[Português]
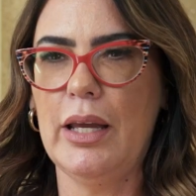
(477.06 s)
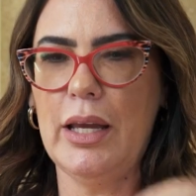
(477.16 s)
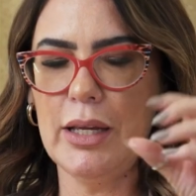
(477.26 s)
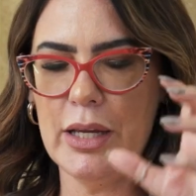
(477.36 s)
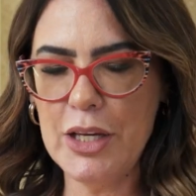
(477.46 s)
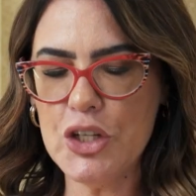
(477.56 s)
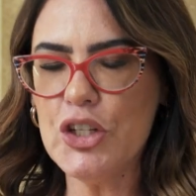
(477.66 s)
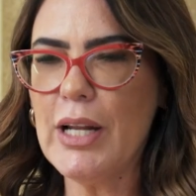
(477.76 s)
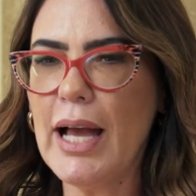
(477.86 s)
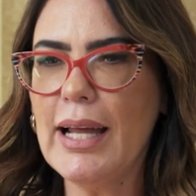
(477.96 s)
É
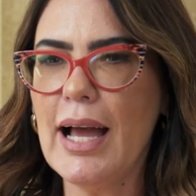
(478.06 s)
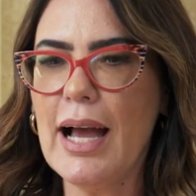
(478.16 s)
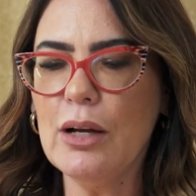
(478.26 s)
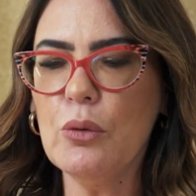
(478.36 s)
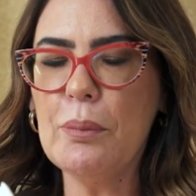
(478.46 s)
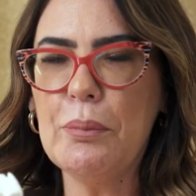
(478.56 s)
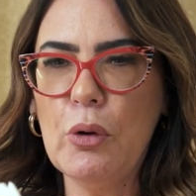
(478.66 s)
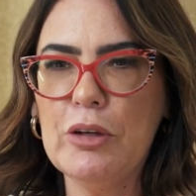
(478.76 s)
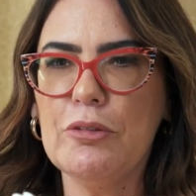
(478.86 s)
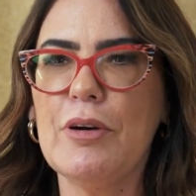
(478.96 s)
retirar a água,
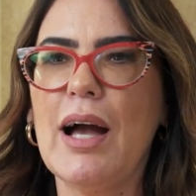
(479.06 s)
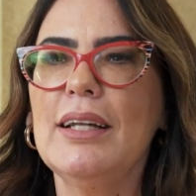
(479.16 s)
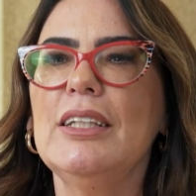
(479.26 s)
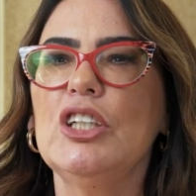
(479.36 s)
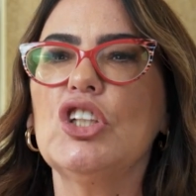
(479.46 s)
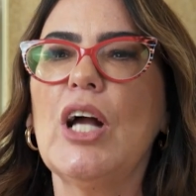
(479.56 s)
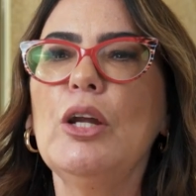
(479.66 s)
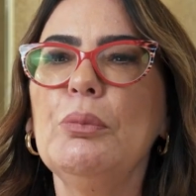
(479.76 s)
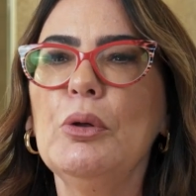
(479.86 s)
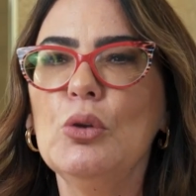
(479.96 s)
borrifar e
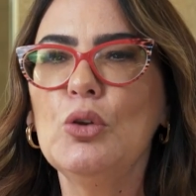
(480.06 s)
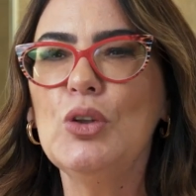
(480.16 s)
deixar o produto